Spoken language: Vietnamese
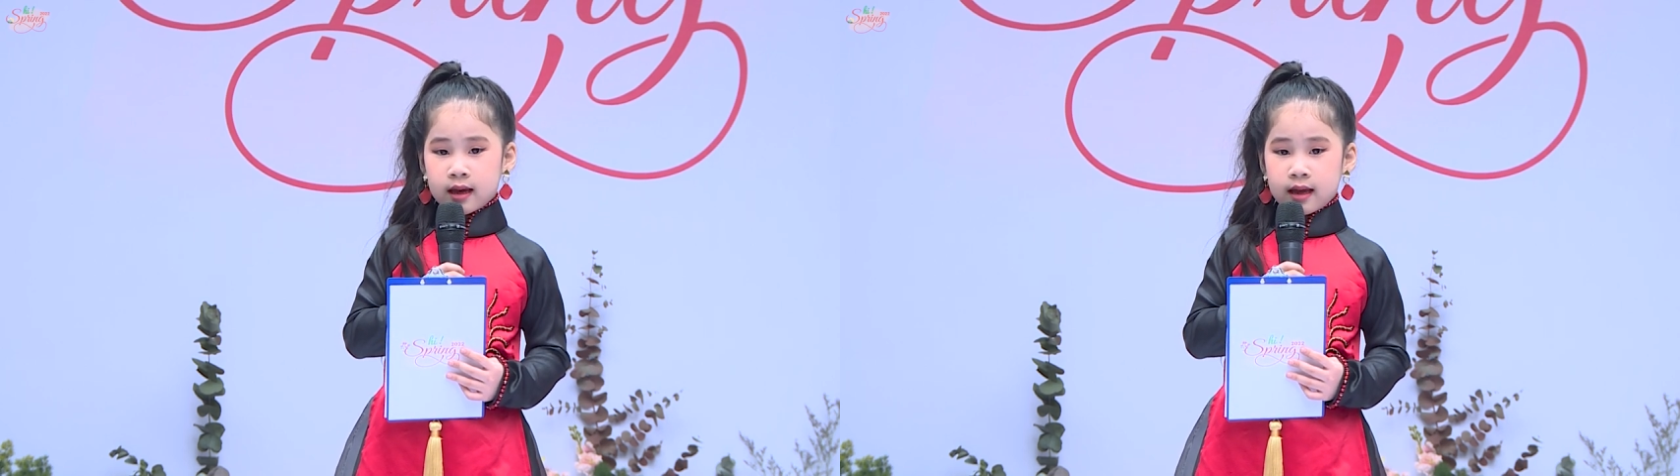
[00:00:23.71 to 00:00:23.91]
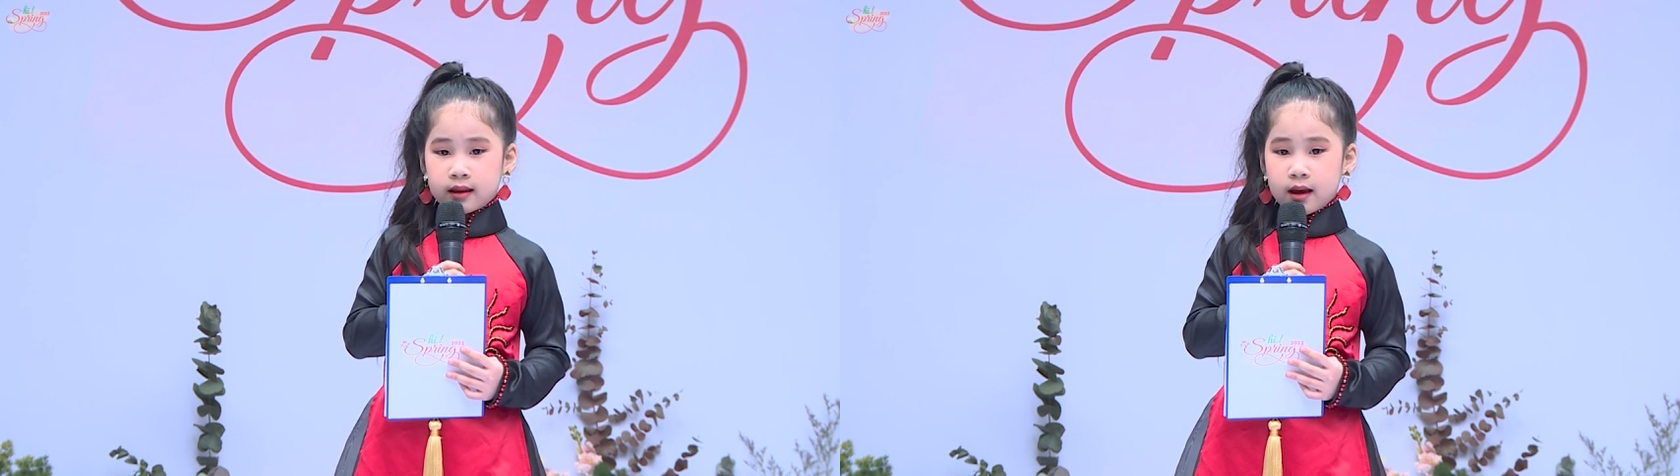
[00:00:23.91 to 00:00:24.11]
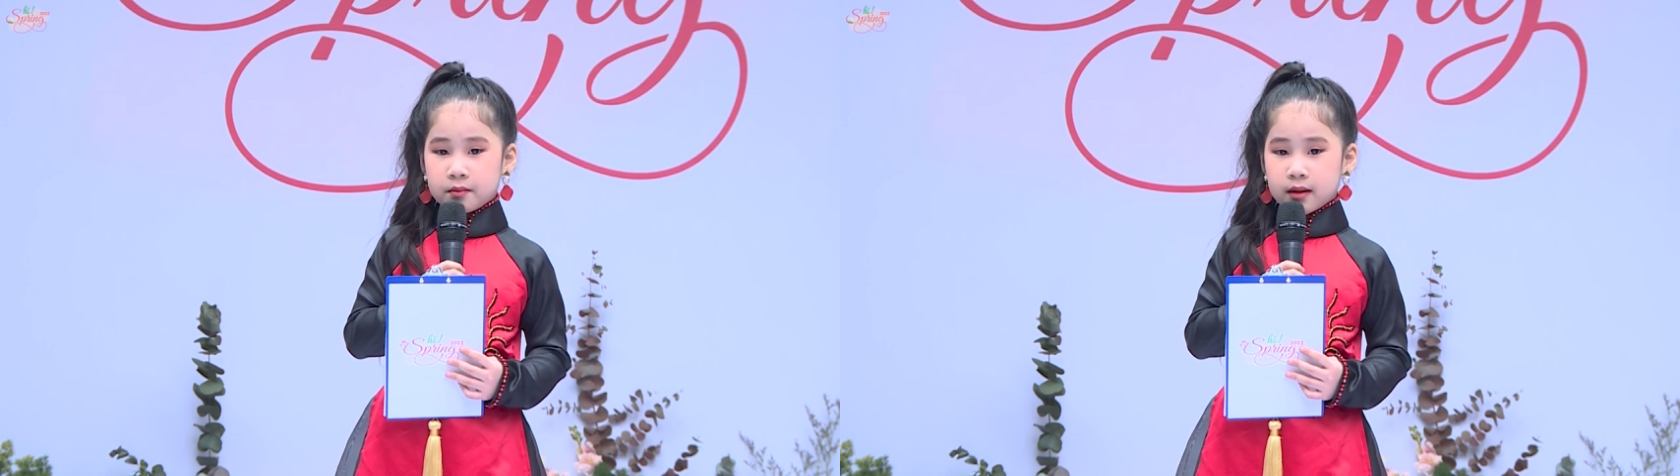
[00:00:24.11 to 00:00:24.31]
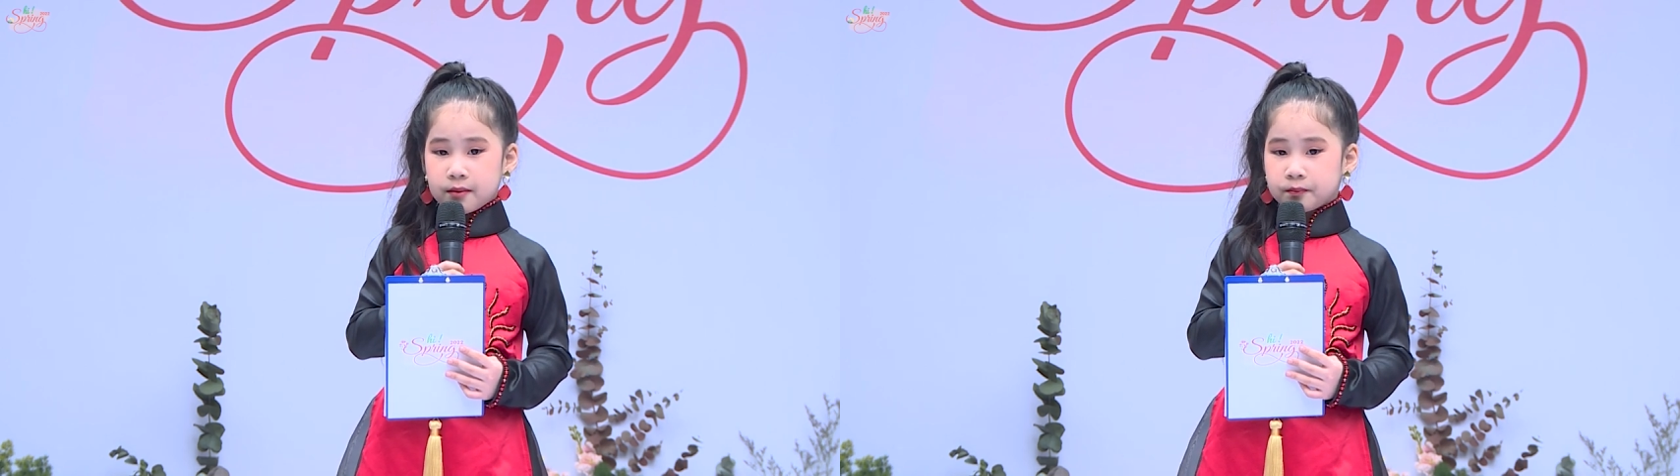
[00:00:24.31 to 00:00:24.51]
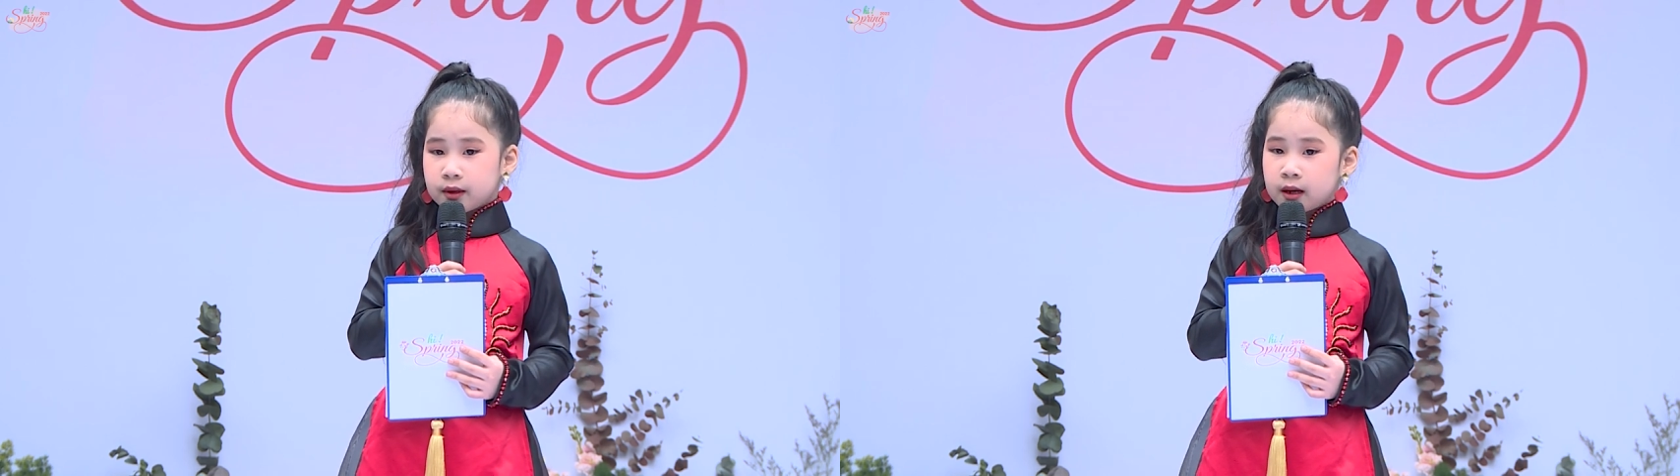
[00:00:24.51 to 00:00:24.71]
ghé thăm
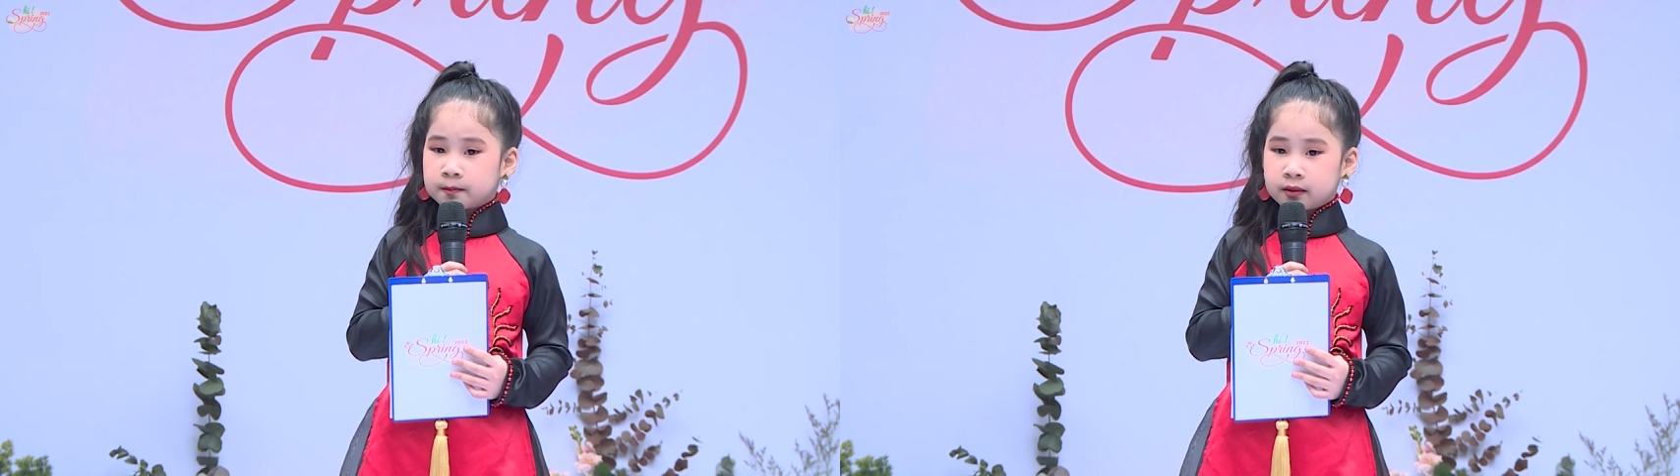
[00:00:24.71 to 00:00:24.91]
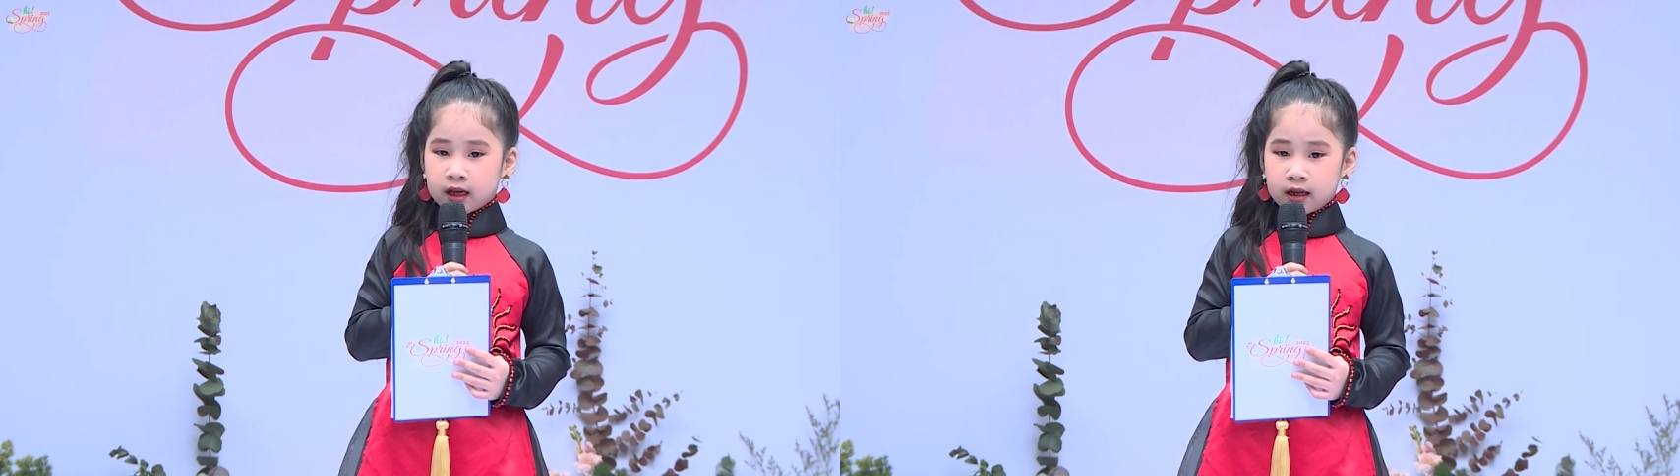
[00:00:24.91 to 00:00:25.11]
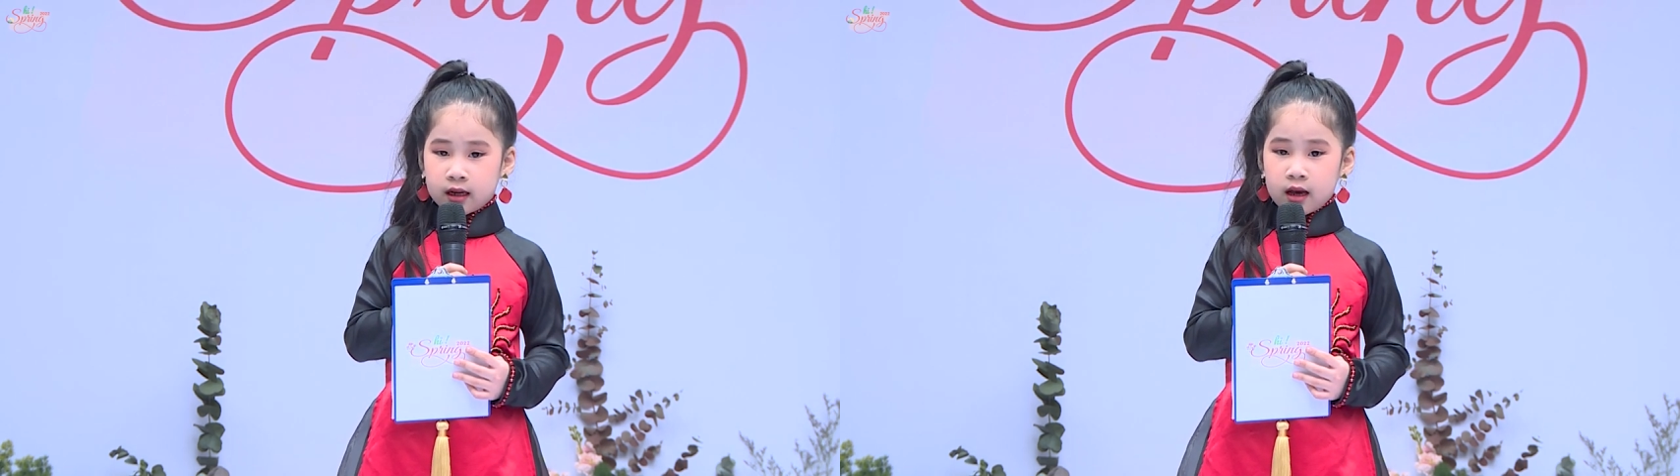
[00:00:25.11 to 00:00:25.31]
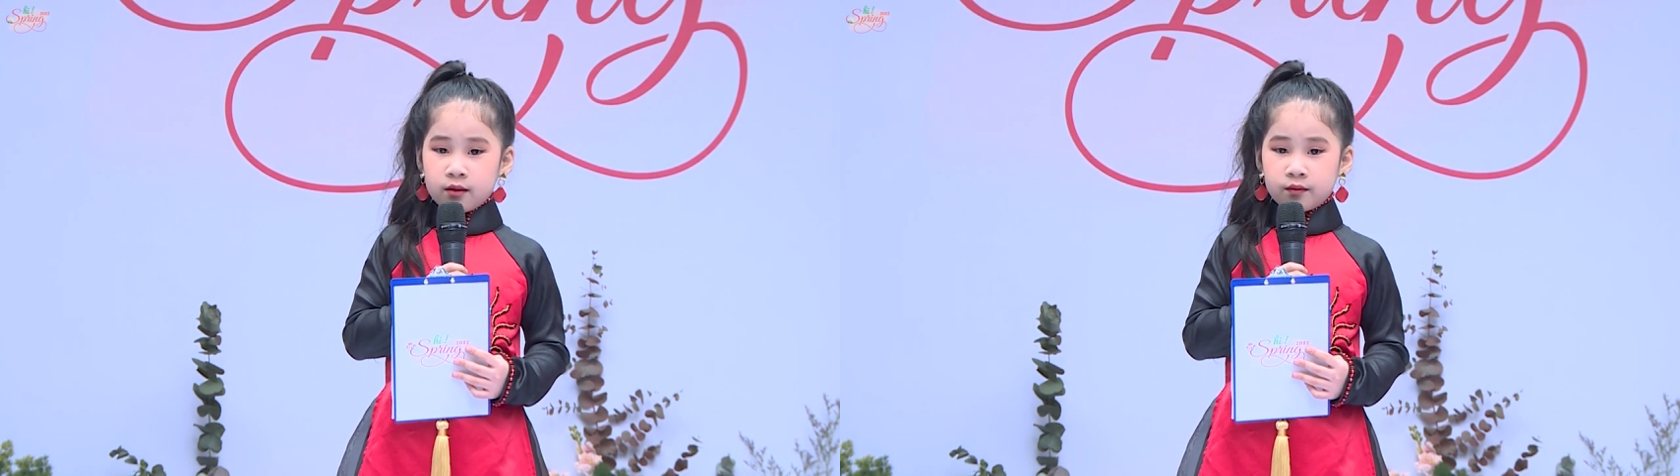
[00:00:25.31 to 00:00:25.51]
năm Nhâm Dần